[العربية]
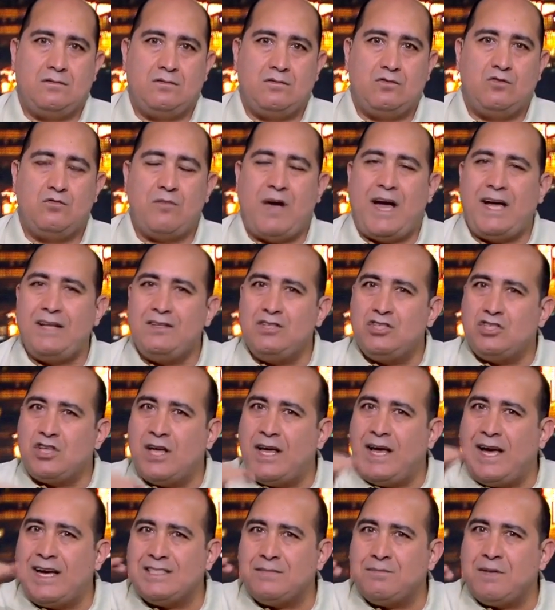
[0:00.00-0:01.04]
ومحدش
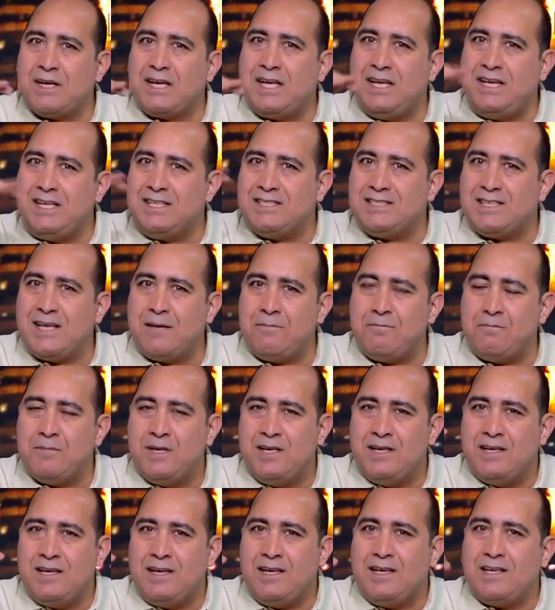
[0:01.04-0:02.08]
هيحاسبك الحساب
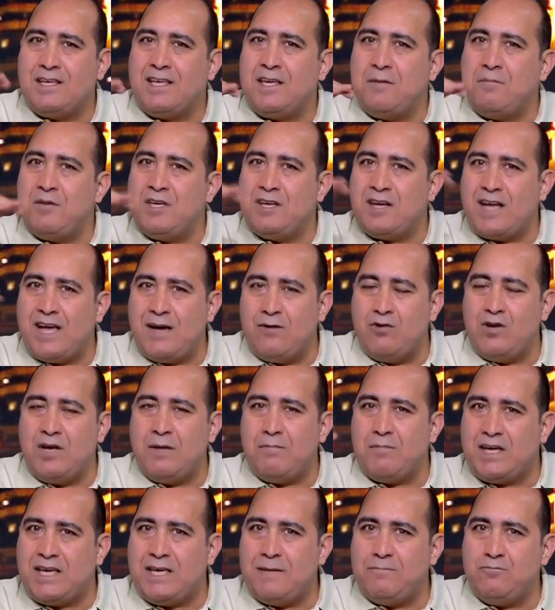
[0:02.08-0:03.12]
الكبير قوي
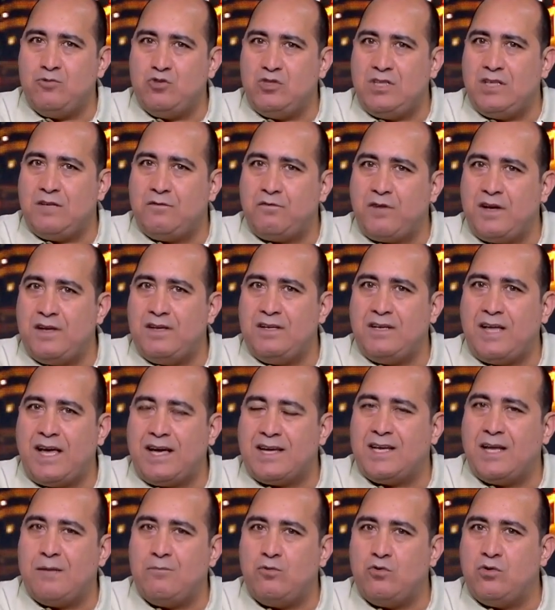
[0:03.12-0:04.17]
لما تجيب مدير فني
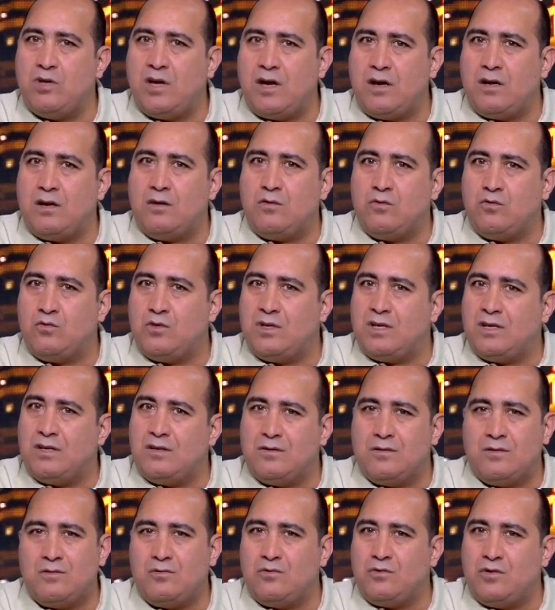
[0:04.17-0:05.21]
اجنبي
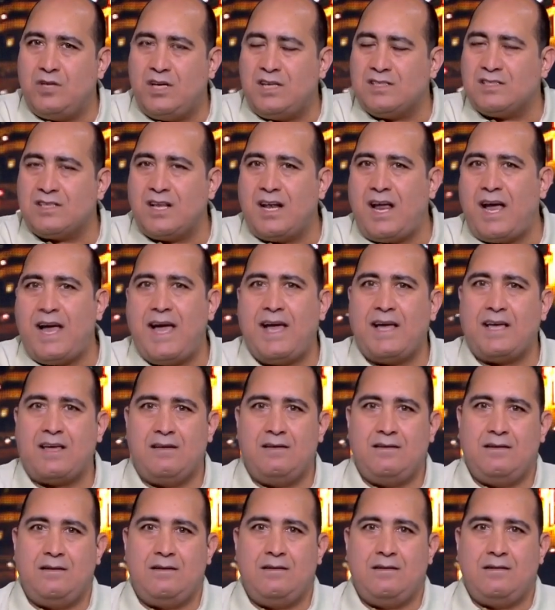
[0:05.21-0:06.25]
ويحصل حاجه
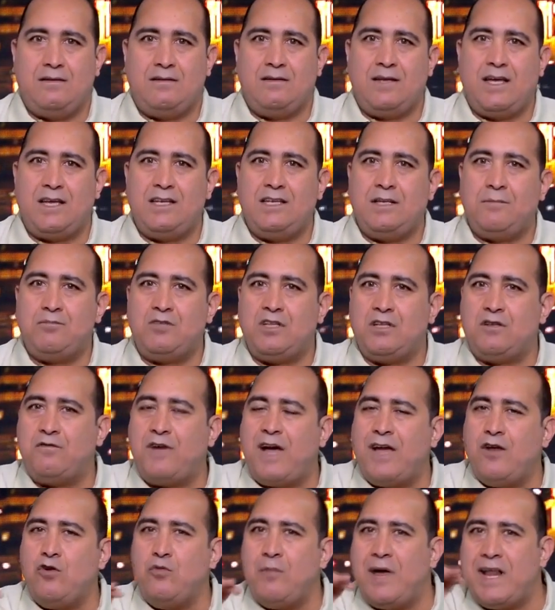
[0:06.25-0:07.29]
لان
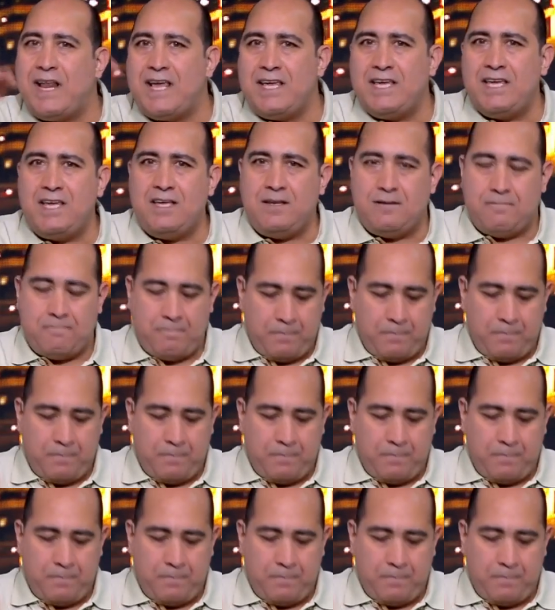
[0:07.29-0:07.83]
بتدفع له ملايين